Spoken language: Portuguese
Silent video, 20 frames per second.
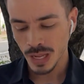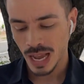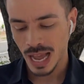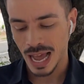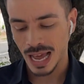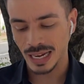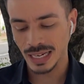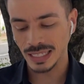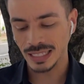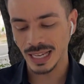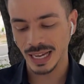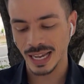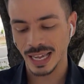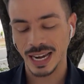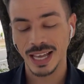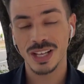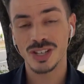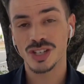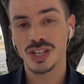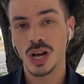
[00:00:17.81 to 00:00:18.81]
ali
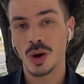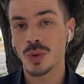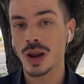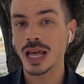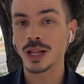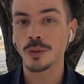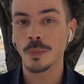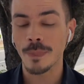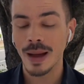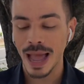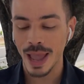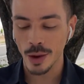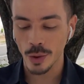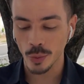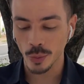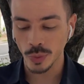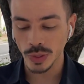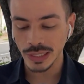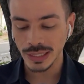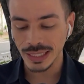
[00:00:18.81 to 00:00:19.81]
naquela região, lá no
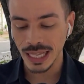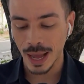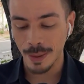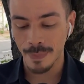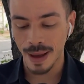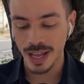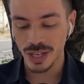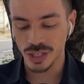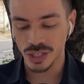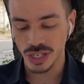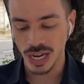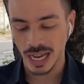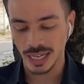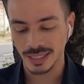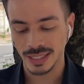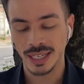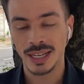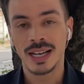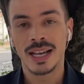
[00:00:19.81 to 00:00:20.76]
bairro da Baixada.